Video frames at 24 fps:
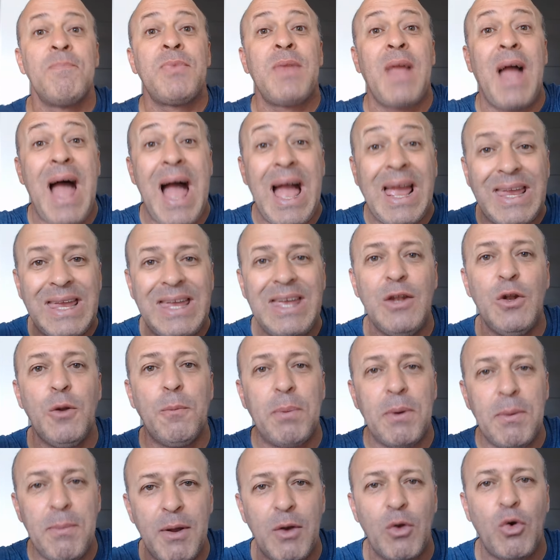aqui no
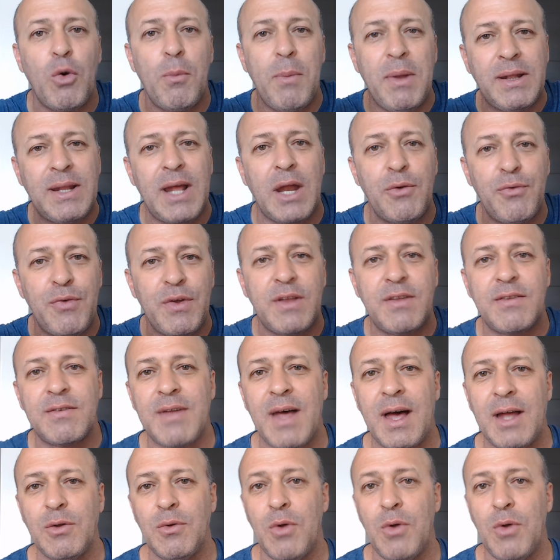primeiro comentário fixado,